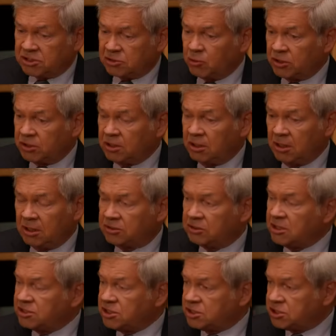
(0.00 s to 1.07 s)
сотни или
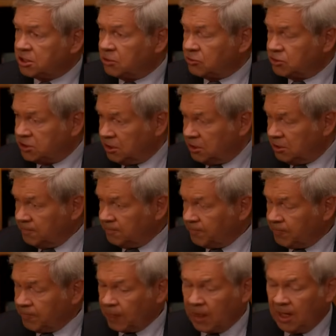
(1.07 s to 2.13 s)
тысячи людей –
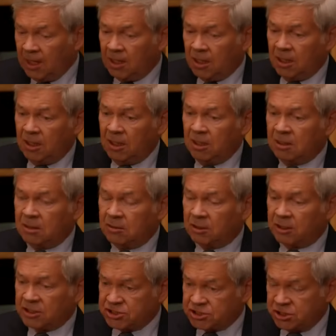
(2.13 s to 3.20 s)
и
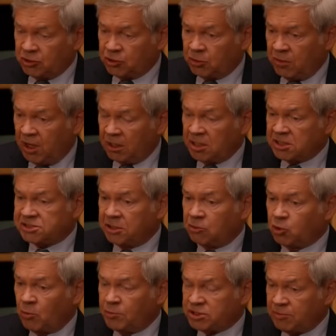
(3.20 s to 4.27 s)
рассчитываем. Оказывается,
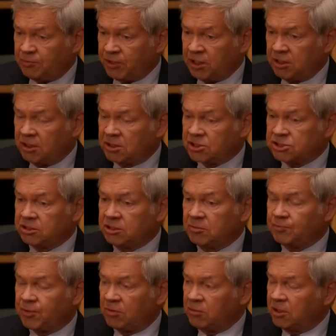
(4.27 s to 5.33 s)
их общий предок жил
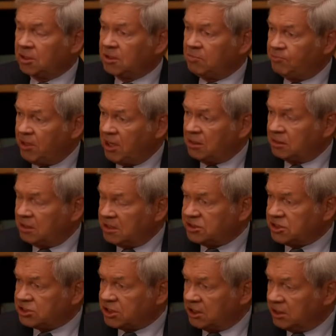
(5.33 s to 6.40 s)
примерно
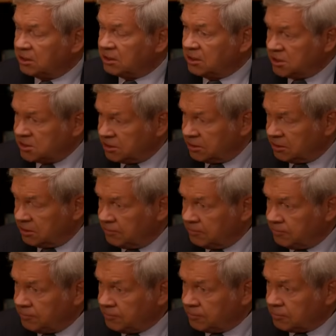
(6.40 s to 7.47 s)
5000 лет назад. И
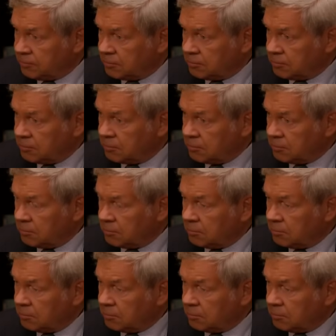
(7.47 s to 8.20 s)
вот эту формулу как